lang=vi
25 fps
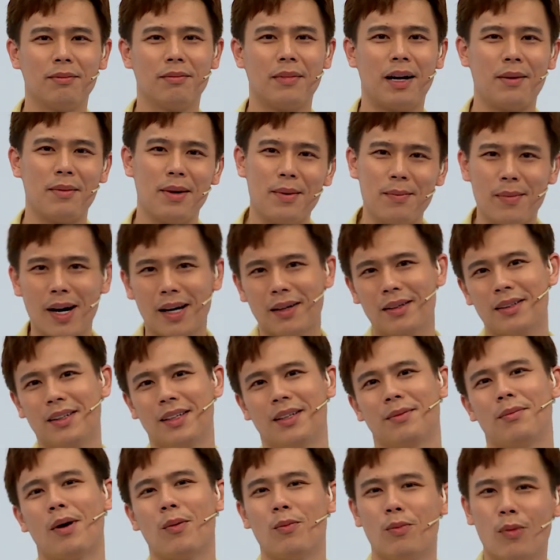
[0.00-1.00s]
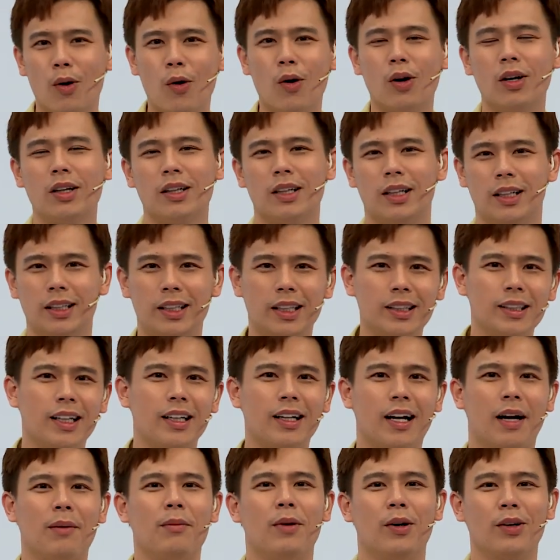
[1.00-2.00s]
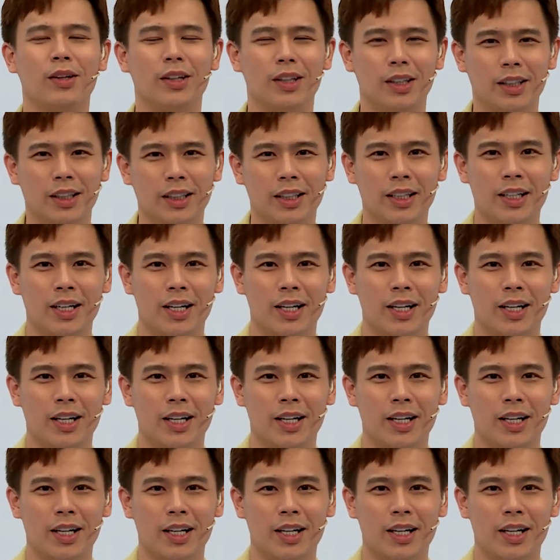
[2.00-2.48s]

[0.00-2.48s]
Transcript: mà Bi Max mong muốn gửi đến tất cả mọi người.